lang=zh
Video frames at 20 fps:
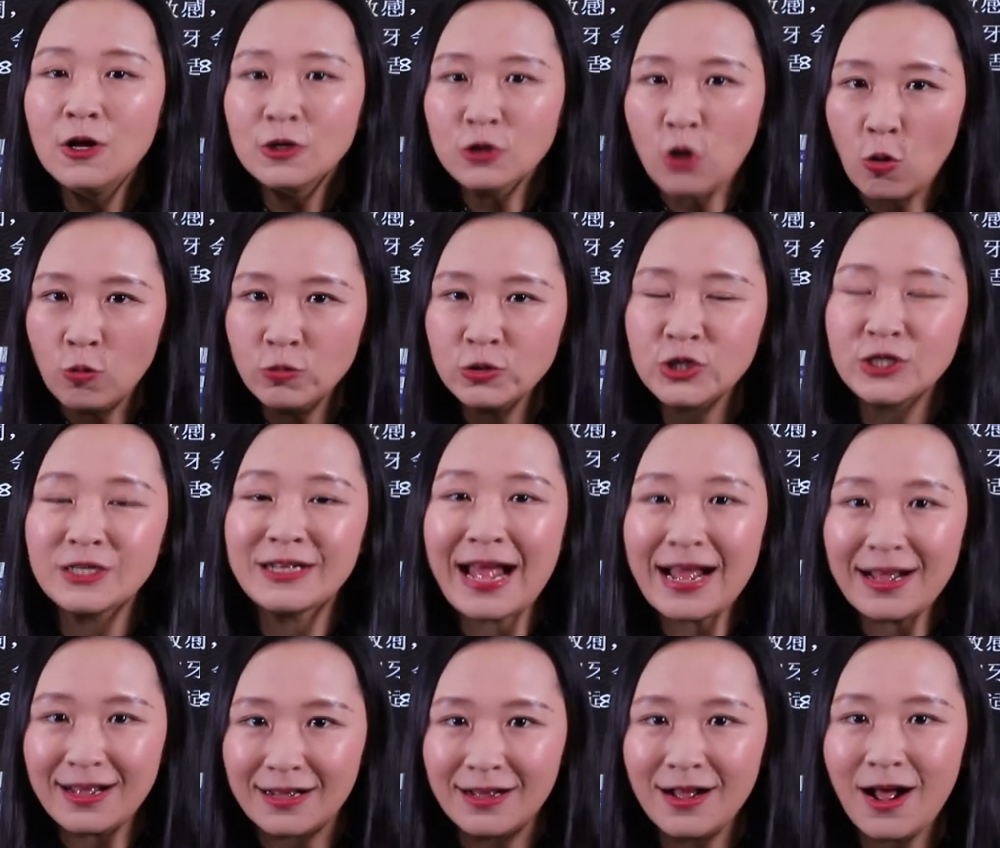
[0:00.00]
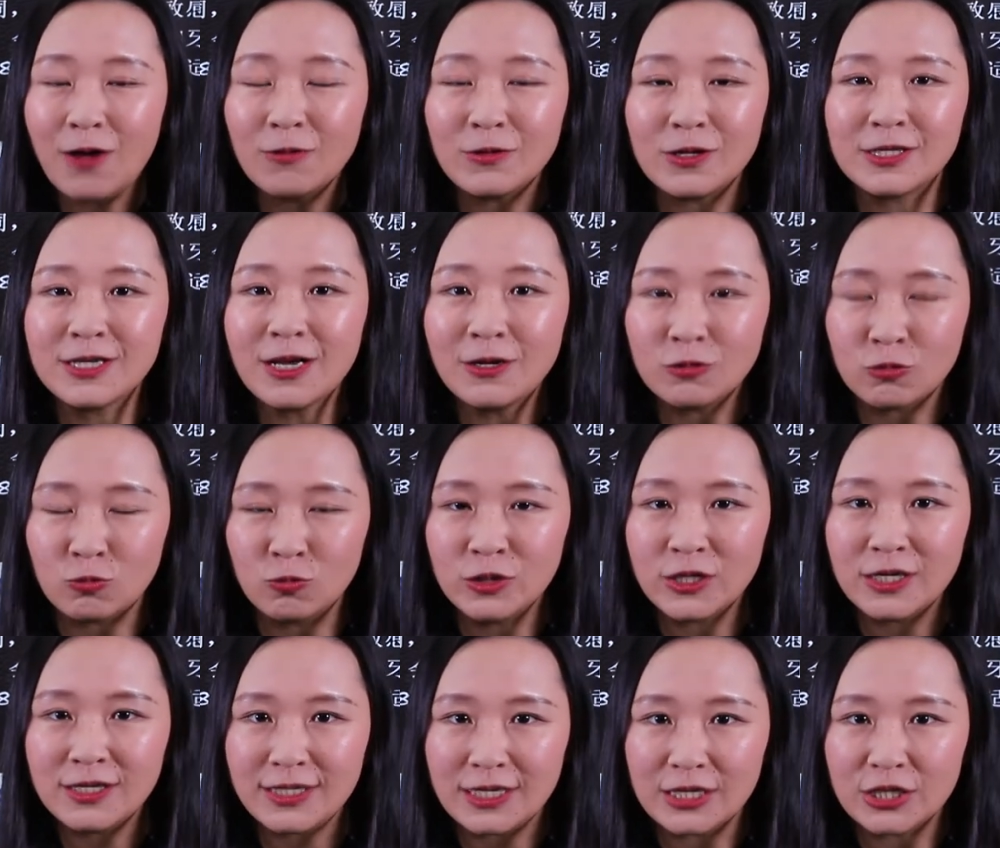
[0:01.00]
同时他很好的向读
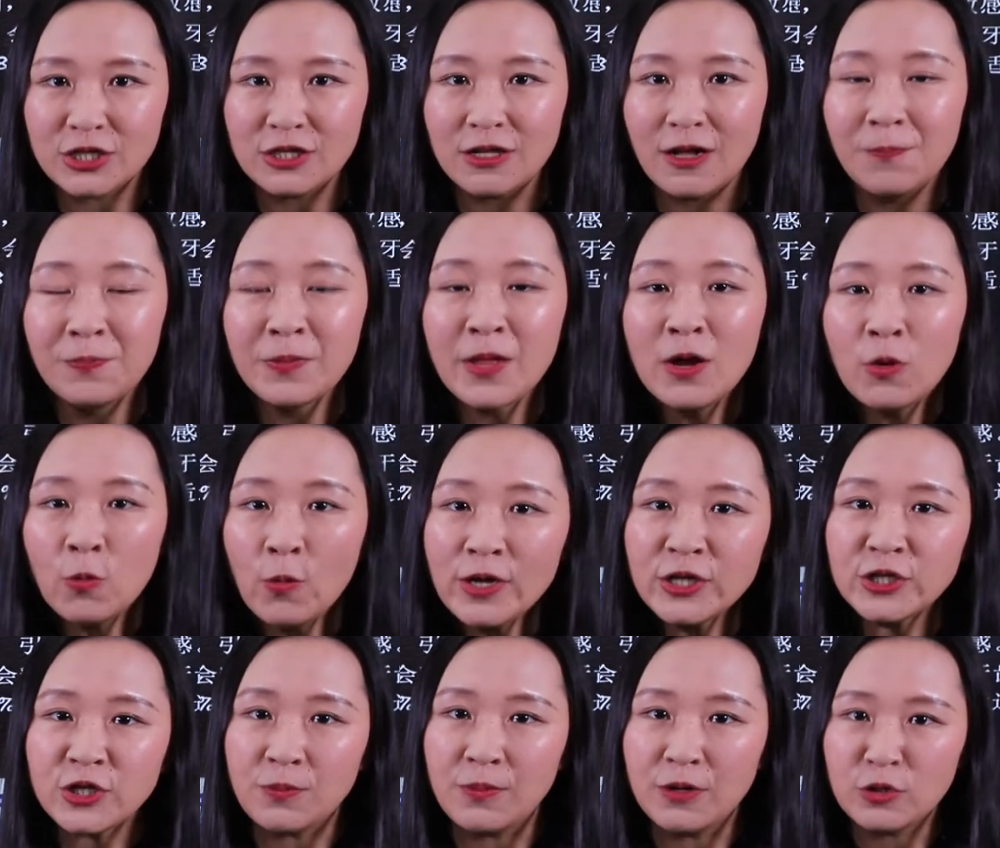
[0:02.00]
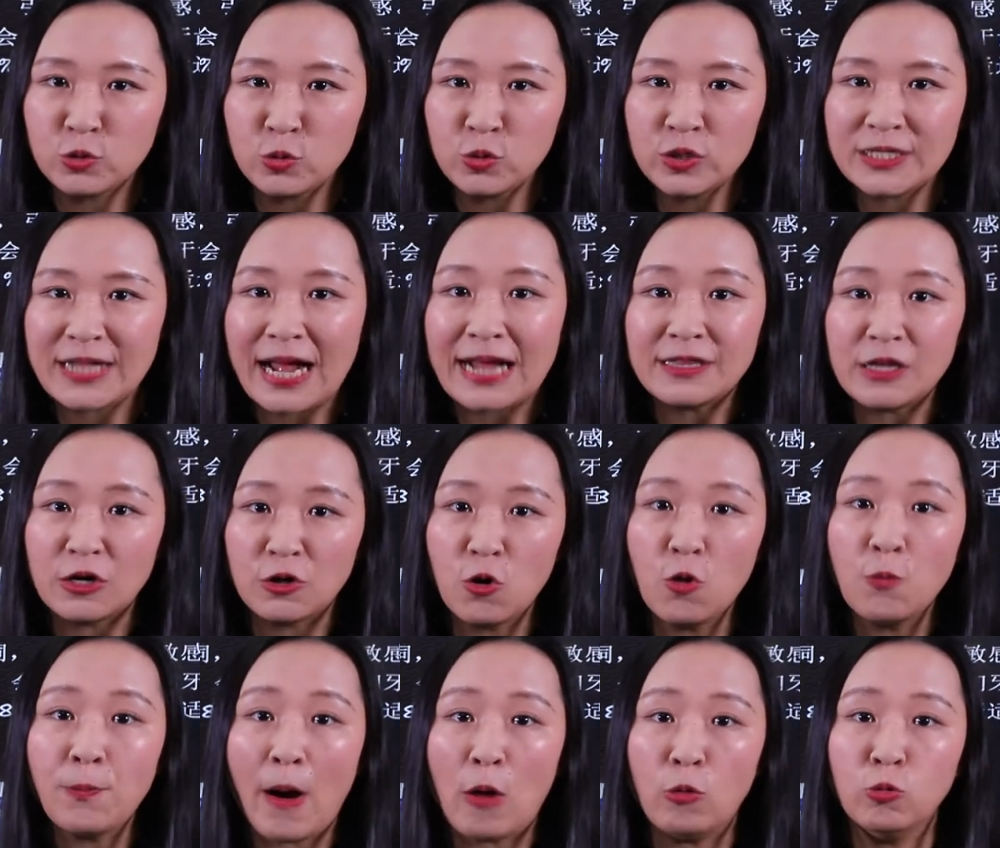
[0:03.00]
者解释了为什么舒适达能
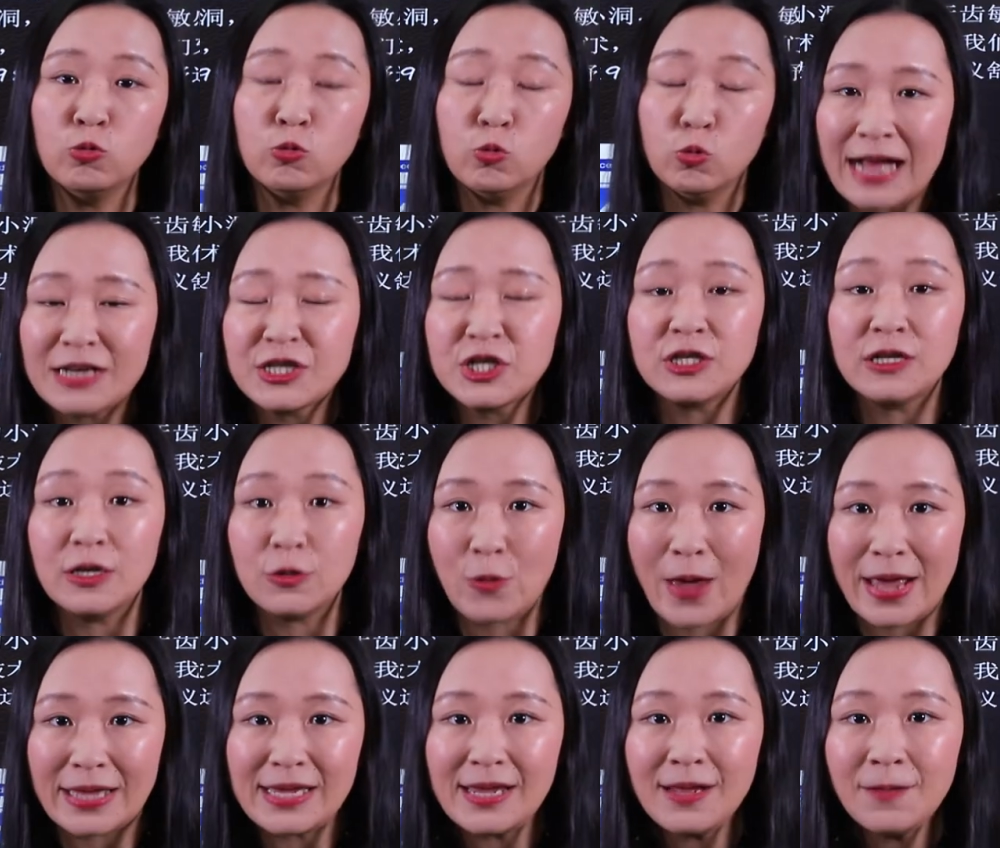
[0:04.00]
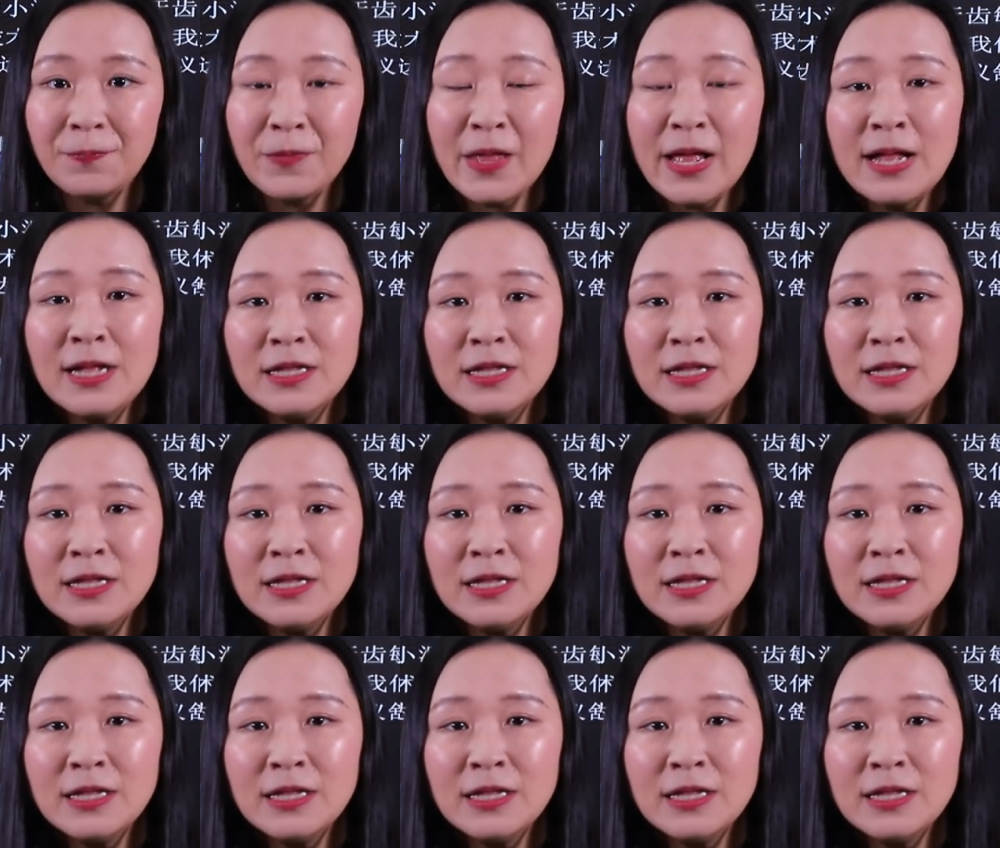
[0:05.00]
够保护牙齿的原因。